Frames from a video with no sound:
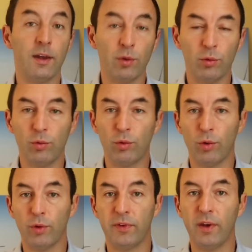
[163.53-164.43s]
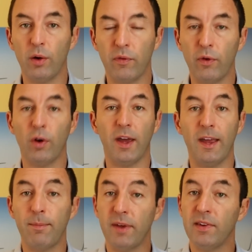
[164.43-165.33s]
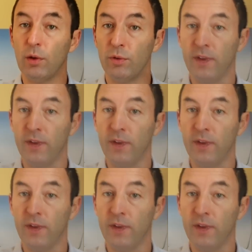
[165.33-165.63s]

a attendu que ses renforts aient passé le